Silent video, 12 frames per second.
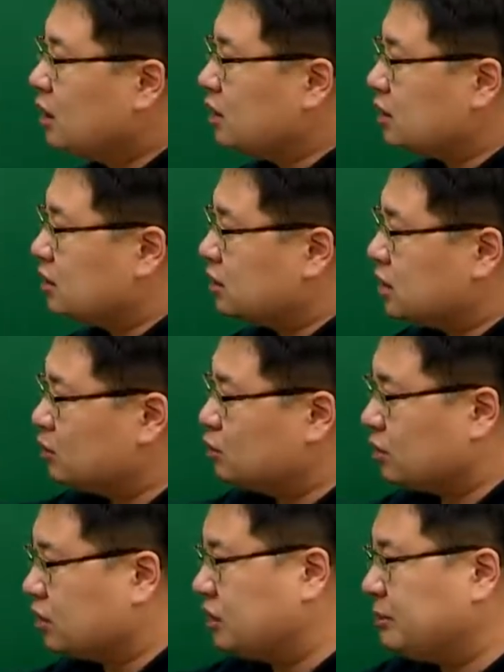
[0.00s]

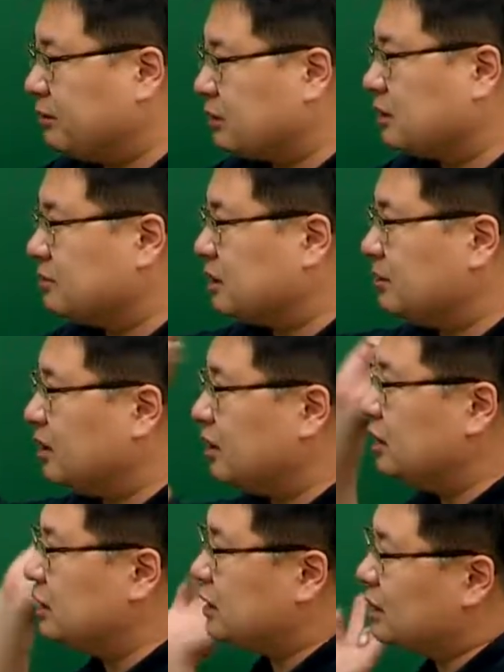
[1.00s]
2019년 12월
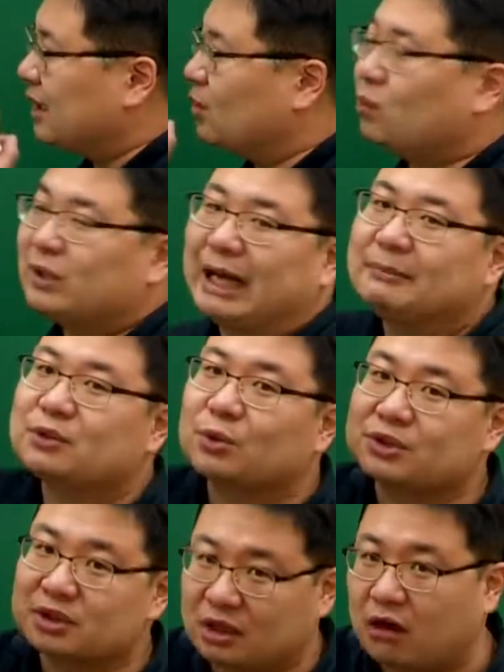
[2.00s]
31일이 지나고
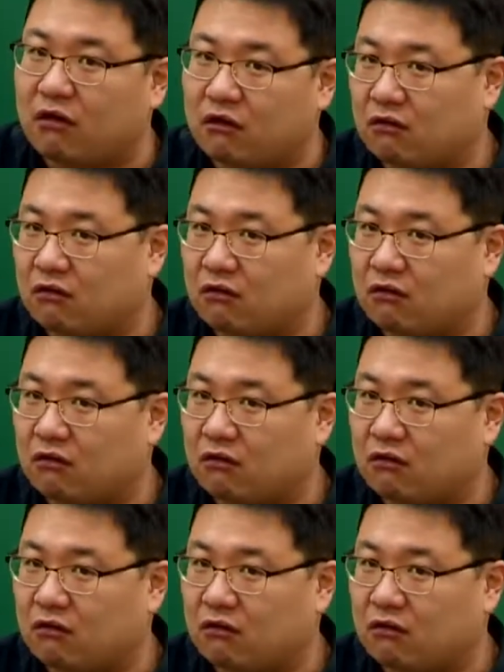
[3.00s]
남으로써